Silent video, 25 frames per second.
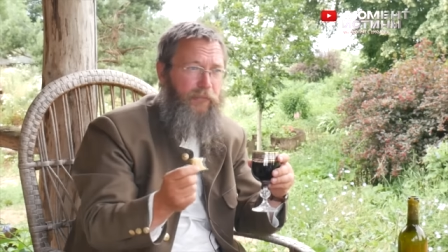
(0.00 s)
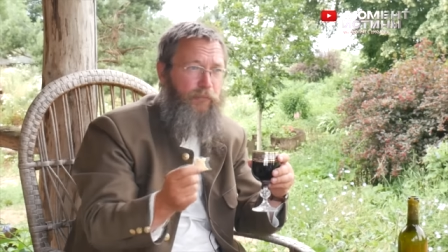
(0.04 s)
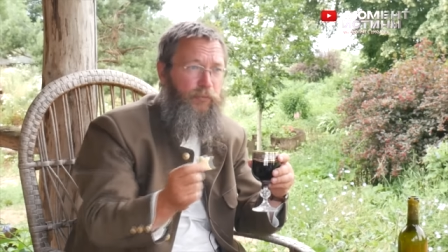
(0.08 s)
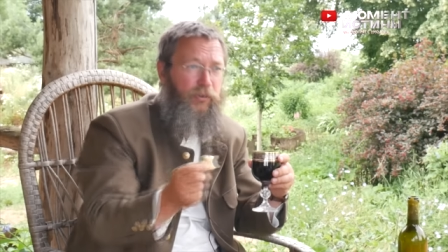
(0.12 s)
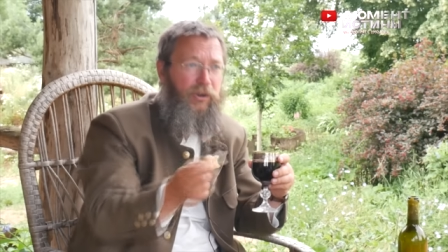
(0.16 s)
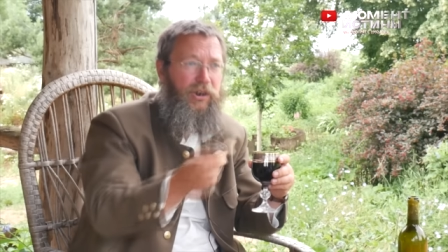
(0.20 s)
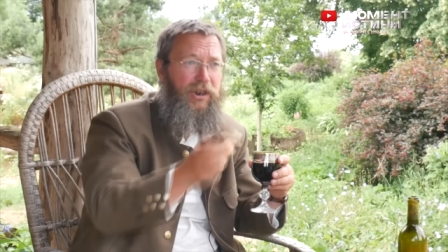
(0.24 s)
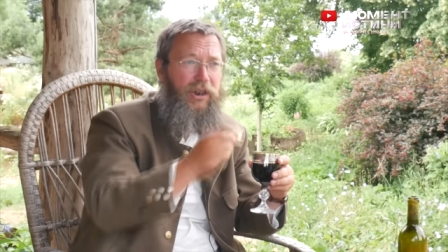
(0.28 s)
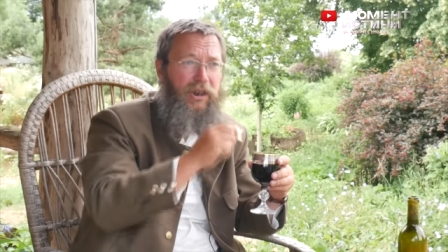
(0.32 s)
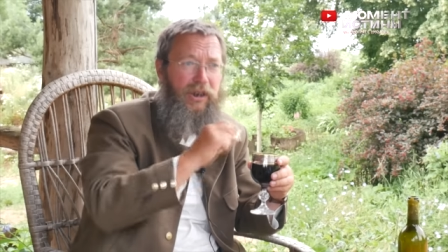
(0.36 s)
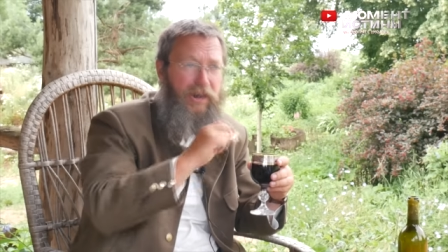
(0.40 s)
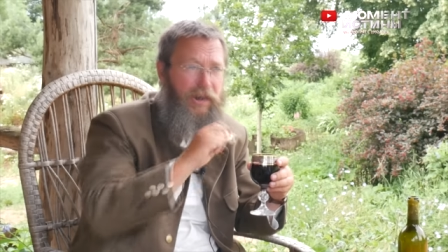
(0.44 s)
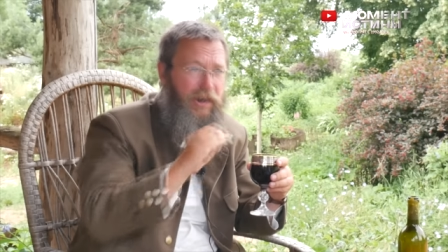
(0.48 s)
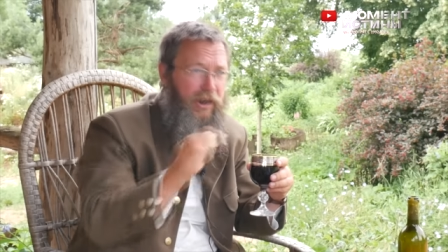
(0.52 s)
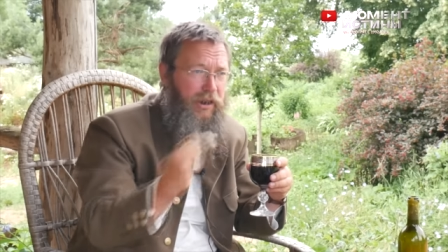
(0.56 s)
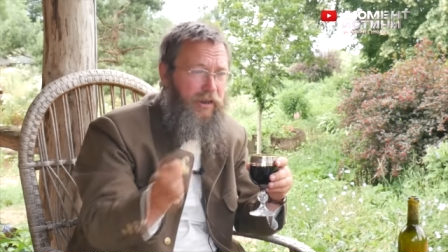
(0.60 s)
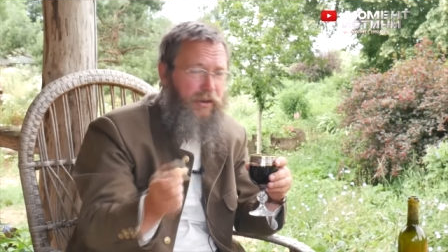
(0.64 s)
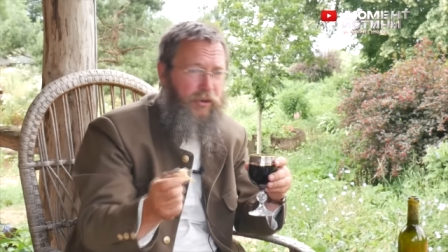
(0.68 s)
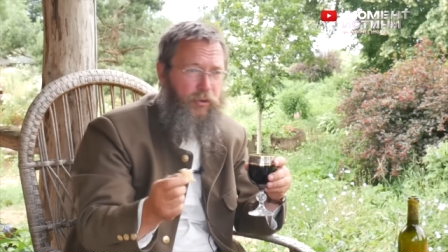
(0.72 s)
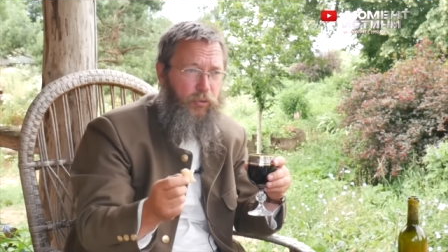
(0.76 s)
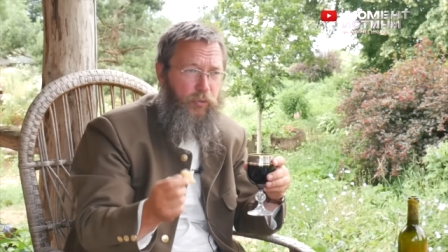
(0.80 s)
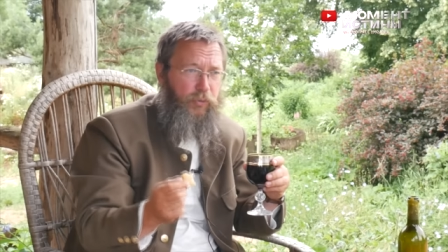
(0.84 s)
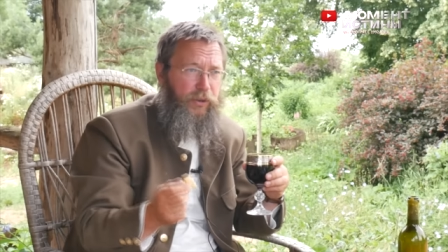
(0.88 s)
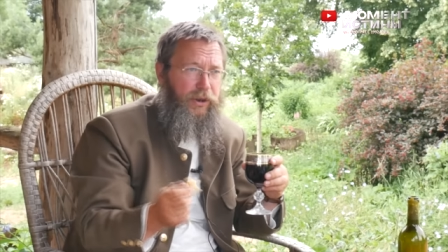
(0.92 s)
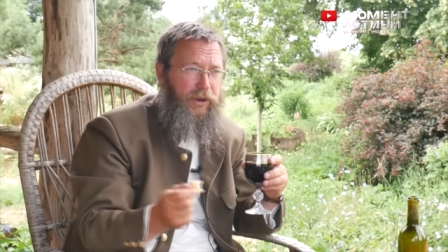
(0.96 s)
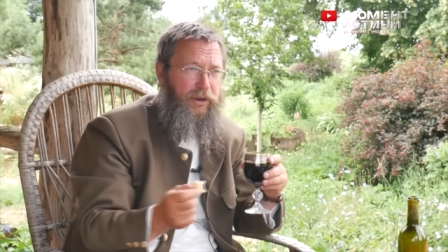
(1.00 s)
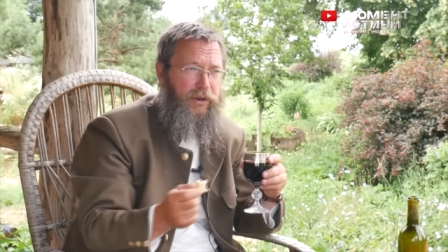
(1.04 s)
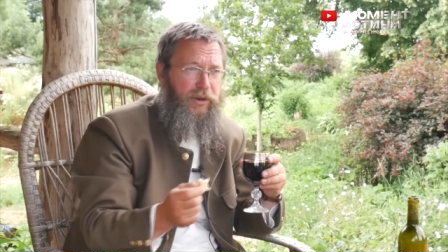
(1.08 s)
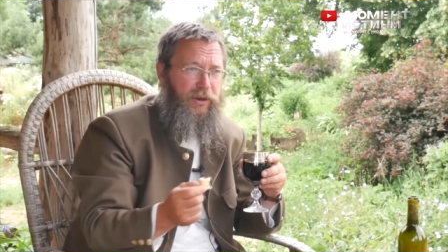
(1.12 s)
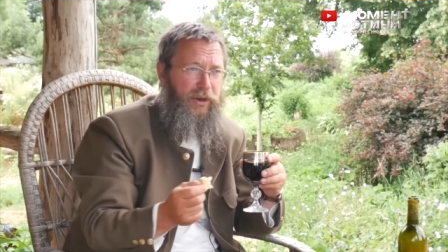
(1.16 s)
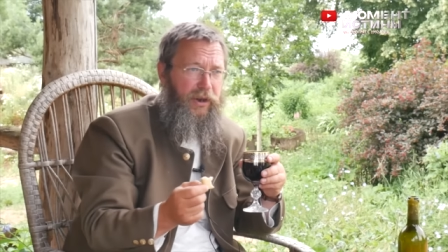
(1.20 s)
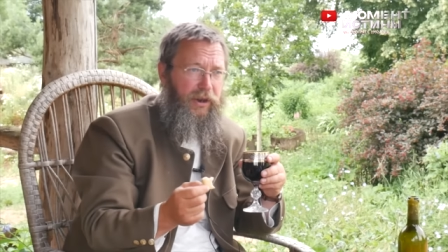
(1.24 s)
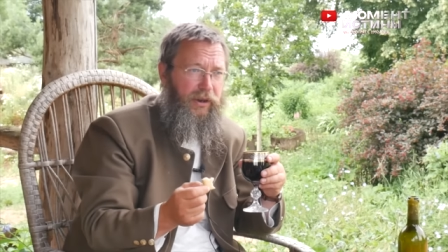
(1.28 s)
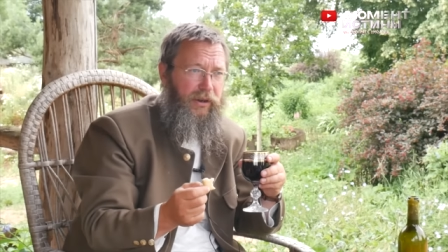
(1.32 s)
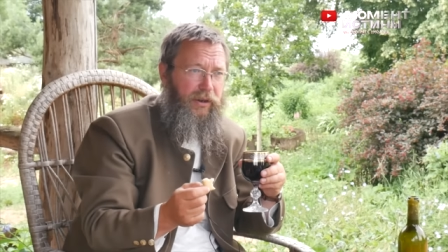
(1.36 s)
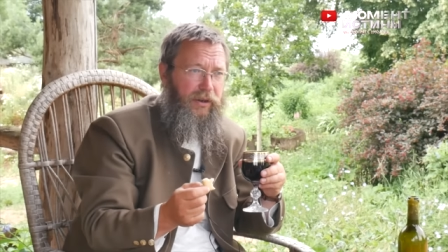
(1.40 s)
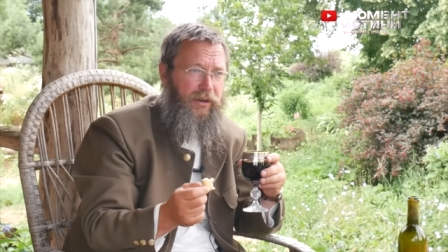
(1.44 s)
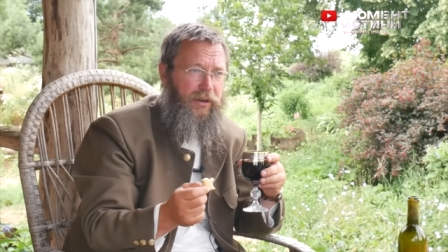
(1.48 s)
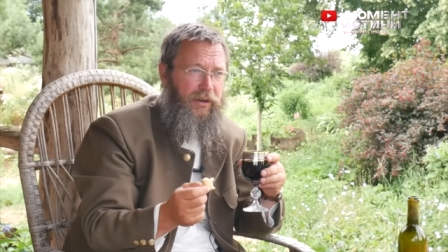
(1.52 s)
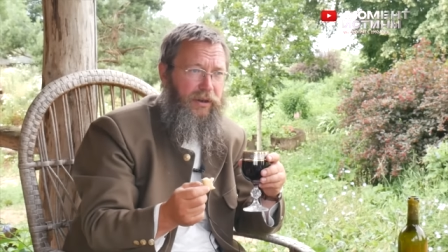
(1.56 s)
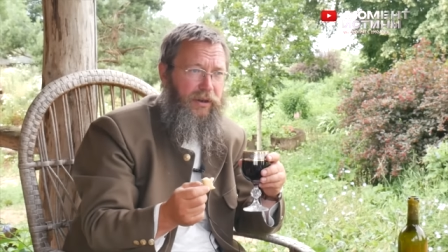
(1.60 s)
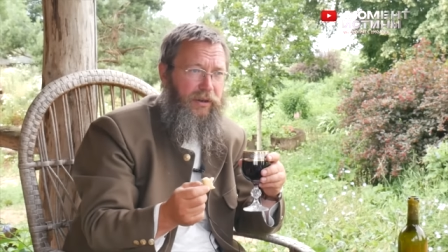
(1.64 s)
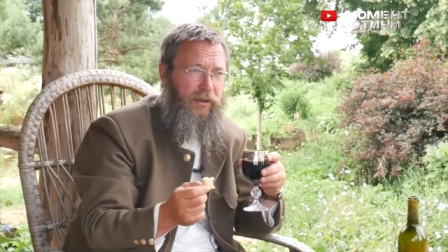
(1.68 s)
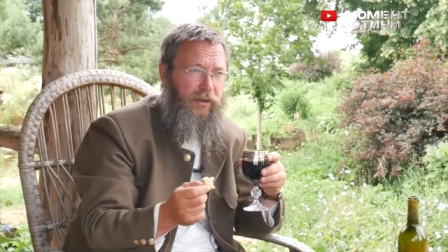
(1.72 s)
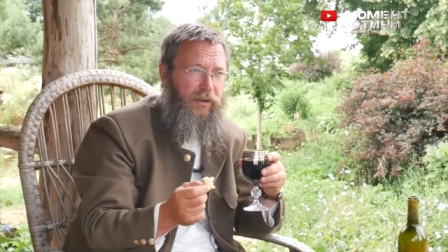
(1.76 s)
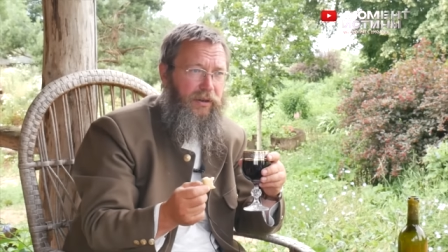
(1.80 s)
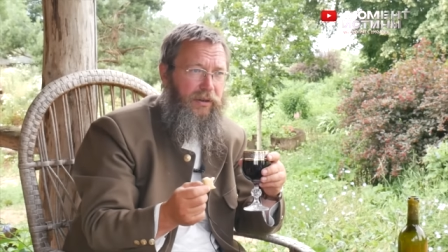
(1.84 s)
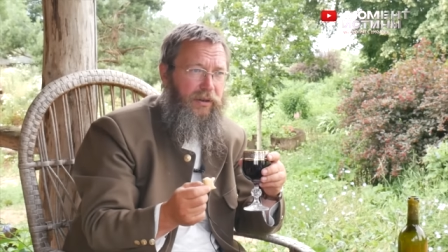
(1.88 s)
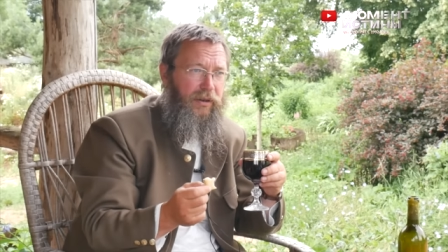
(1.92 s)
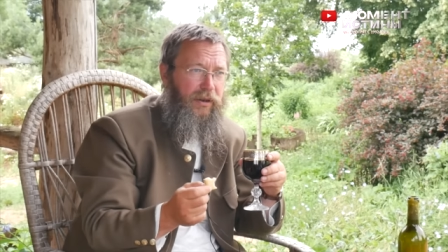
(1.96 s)
Нигде не купить ни за какие
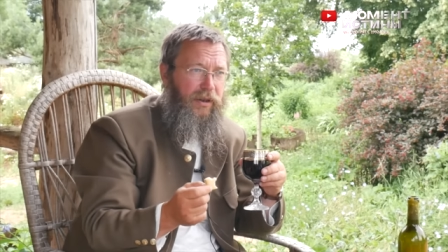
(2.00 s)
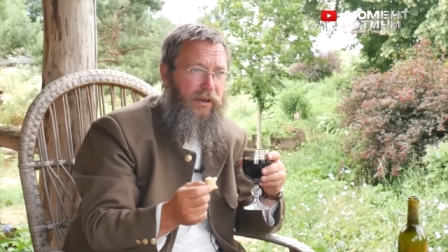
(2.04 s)
деньги.